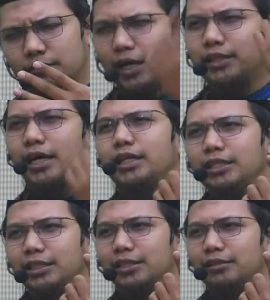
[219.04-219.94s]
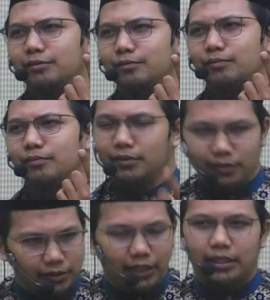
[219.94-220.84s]
jangan-jangan ini. Gitu.
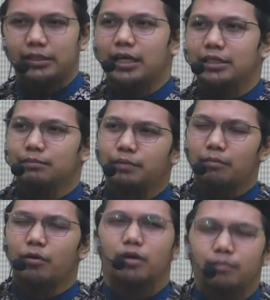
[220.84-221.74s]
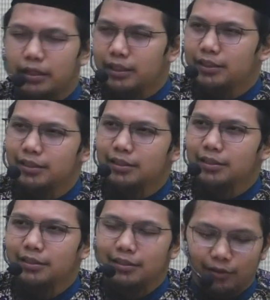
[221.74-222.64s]
Saya datangi, Pak mau kemana?
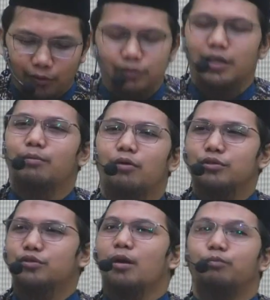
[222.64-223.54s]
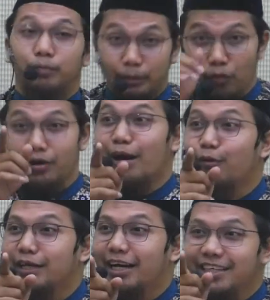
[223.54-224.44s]
Oh saya mau ke Sukabumi, mau ke Aroya?